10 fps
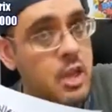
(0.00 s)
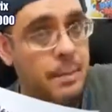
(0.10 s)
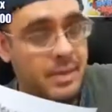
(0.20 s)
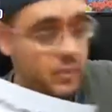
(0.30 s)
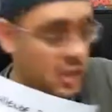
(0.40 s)

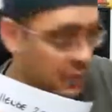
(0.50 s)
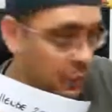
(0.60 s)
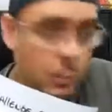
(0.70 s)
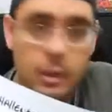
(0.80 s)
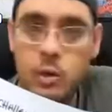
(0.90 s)
Mas se você
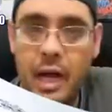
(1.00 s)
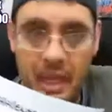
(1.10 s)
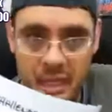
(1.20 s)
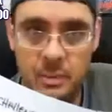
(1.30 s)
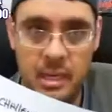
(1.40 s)
for no modo
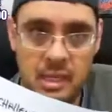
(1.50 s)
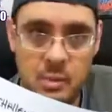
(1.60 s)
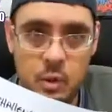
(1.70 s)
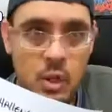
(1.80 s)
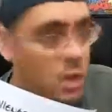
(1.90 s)
rally
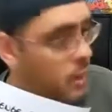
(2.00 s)
mesmo,